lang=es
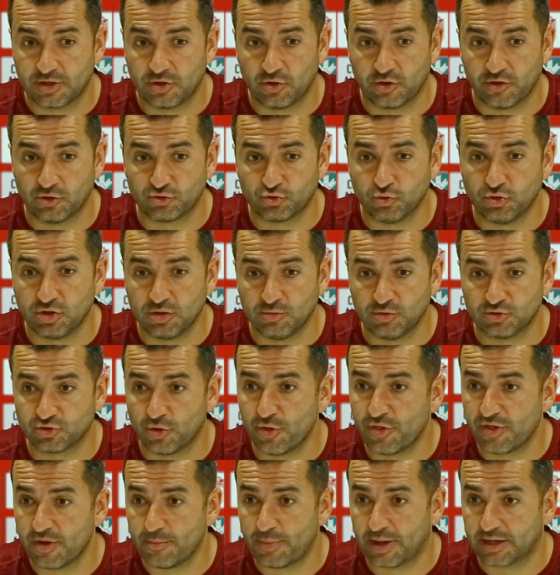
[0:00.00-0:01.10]
Creo que de los últimos
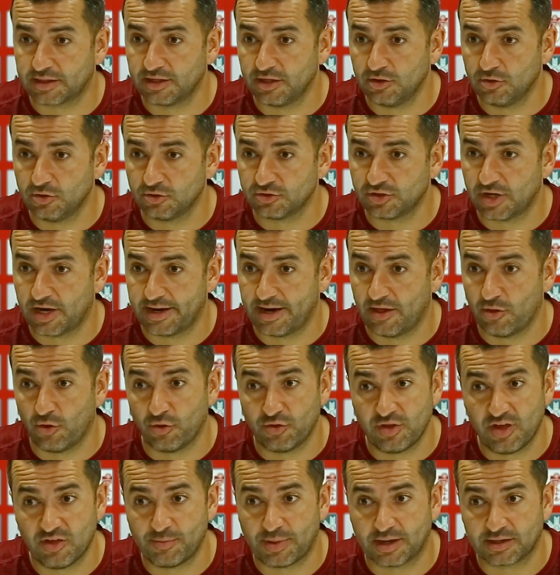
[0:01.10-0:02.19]
11 partidos ha ganado
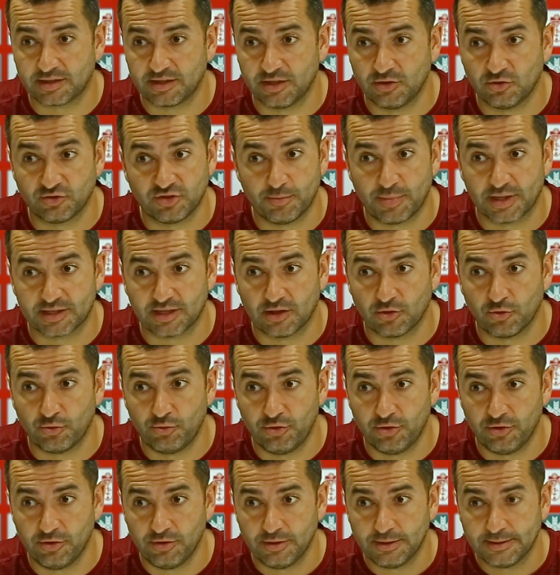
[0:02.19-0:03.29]
10 partidos y empatado
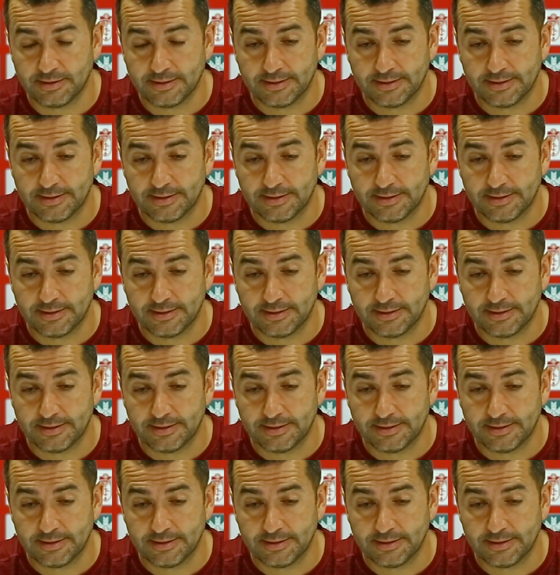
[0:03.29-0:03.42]
uno.